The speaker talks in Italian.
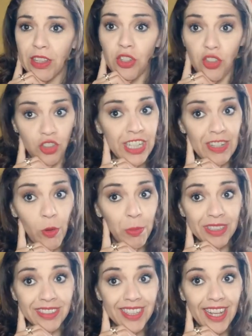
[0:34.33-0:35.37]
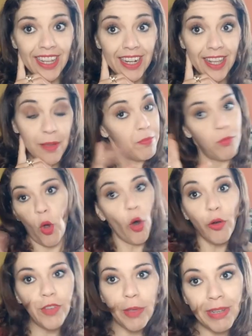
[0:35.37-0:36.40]
ci devo pensare?
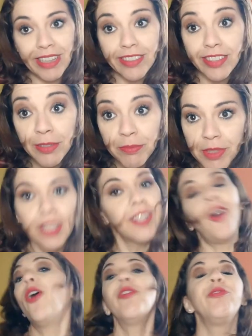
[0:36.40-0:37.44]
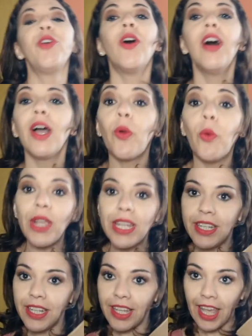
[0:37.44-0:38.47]
Ovviamente sì, ovvio.
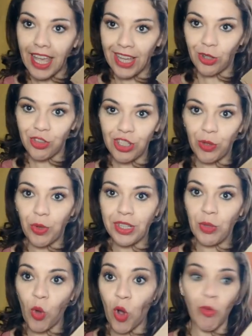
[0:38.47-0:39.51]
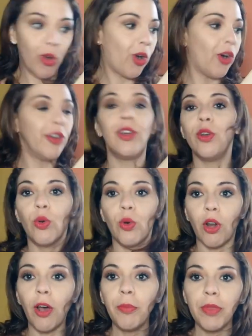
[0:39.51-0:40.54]
Quindi eccoci qui di nuovo con
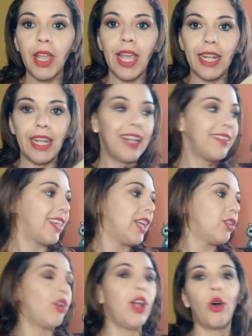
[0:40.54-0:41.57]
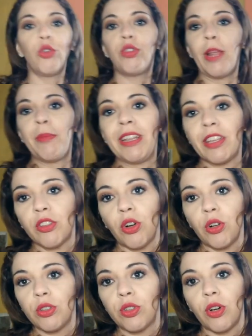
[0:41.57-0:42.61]
loro e della scatola ho solamente
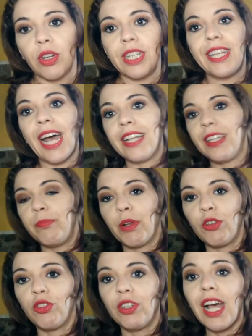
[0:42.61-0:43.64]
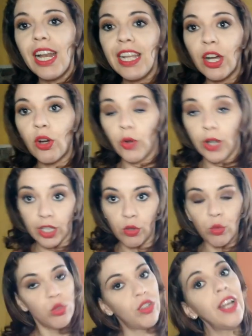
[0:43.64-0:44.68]
tolto i dati personali ancora
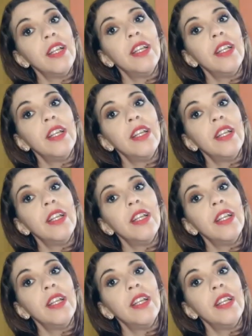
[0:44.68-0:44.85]
chiusa